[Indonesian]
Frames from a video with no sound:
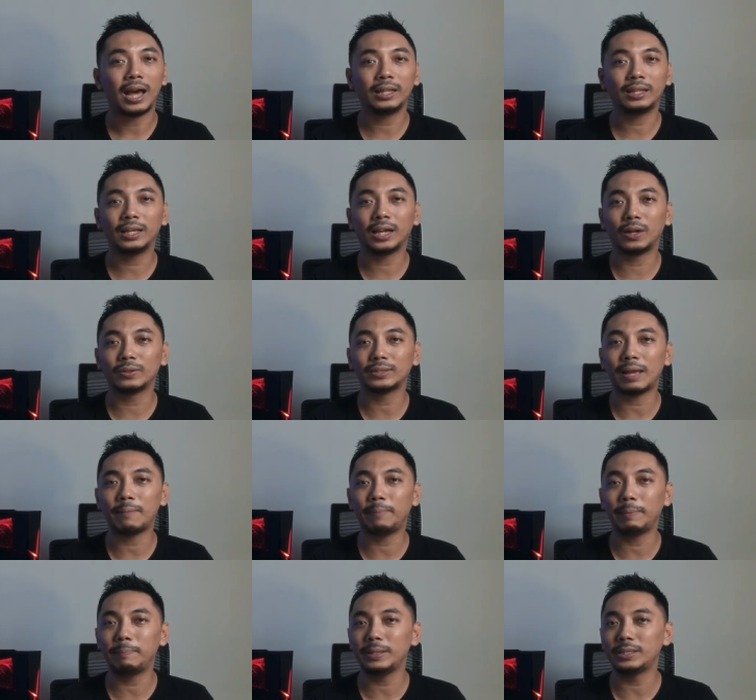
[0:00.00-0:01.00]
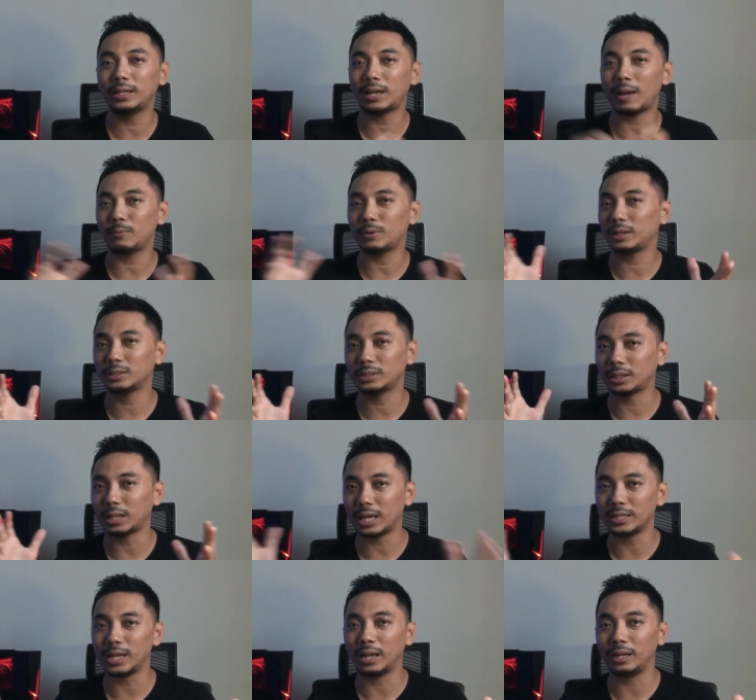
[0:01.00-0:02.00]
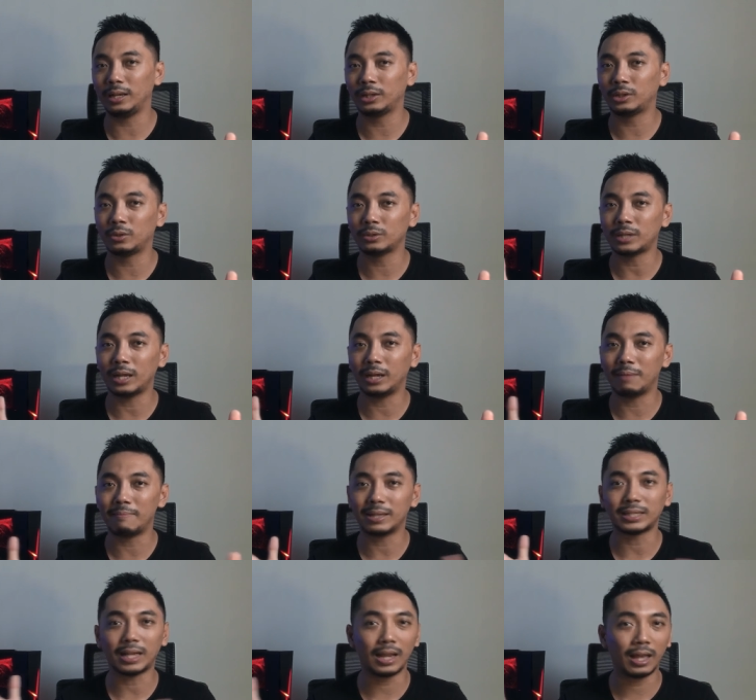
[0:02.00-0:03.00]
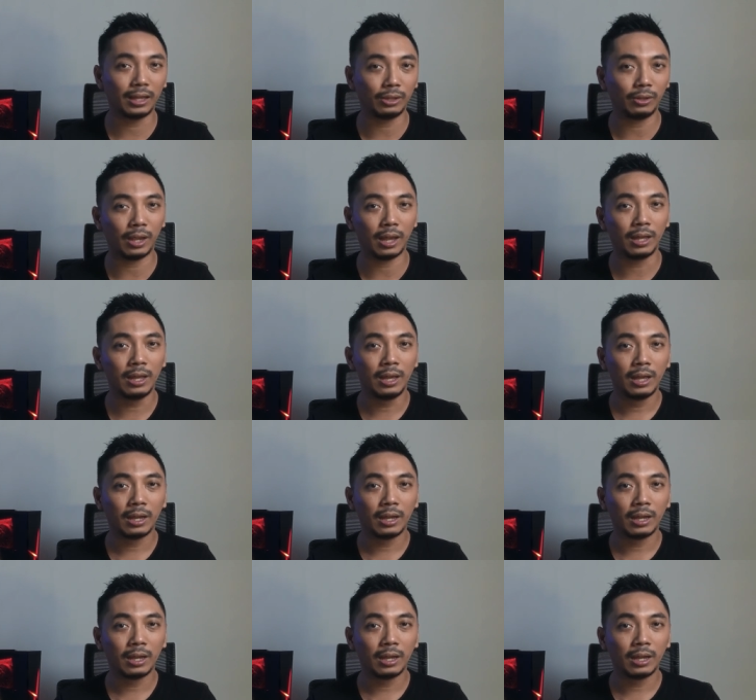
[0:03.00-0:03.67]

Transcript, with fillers: Artinya kalau sampai PC kamu nanti setelah jadi, terus ada masalah gitu ya,